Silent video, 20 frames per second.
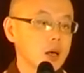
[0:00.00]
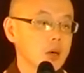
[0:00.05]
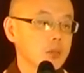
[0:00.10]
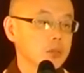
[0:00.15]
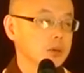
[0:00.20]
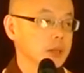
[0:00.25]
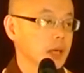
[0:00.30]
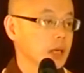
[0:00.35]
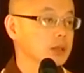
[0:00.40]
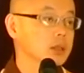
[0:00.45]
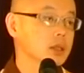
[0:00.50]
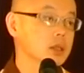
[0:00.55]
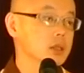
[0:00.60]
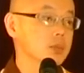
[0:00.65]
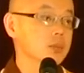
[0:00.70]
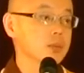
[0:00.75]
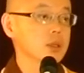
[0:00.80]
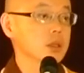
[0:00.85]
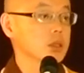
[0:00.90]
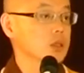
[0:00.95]
普拿疼是
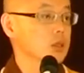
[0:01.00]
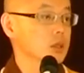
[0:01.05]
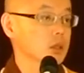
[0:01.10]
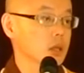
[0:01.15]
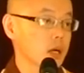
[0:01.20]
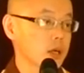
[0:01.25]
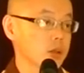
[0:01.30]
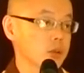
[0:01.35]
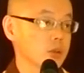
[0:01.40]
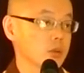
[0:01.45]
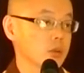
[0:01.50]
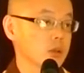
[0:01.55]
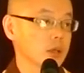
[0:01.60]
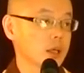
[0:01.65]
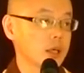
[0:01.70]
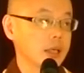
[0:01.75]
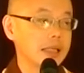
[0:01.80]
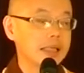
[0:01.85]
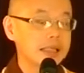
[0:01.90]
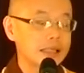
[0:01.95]
不能吃太多
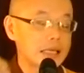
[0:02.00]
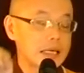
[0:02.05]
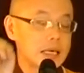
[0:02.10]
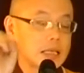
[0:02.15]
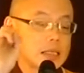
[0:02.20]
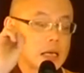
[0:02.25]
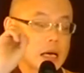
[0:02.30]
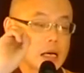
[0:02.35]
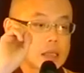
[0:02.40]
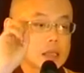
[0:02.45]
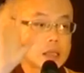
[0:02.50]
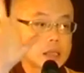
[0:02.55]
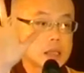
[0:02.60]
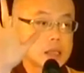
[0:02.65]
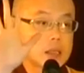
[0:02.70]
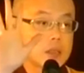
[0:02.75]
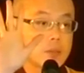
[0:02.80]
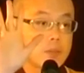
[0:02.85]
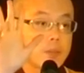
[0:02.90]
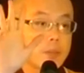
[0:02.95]
的，一天呢
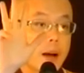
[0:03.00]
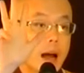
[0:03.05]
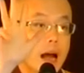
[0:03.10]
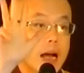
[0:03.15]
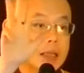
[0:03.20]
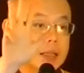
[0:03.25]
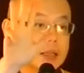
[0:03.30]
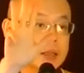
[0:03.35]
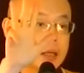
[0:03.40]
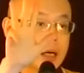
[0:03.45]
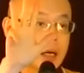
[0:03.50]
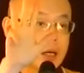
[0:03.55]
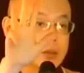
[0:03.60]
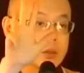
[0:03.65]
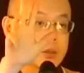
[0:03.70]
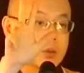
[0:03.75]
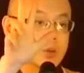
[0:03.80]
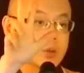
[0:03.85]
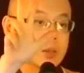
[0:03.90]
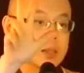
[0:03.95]
吃八个啊
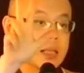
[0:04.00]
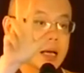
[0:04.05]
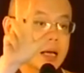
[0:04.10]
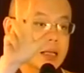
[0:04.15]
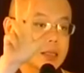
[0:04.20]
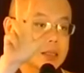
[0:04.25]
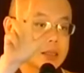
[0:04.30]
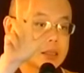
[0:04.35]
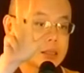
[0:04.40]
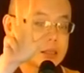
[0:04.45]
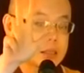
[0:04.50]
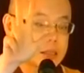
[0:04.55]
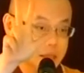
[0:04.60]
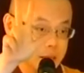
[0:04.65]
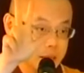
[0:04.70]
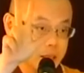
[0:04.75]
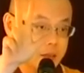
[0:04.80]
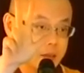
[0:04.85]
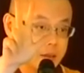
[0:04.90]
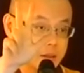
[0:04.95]
是最大的极
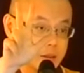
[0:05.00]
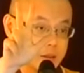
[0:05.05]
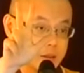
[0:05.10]
限。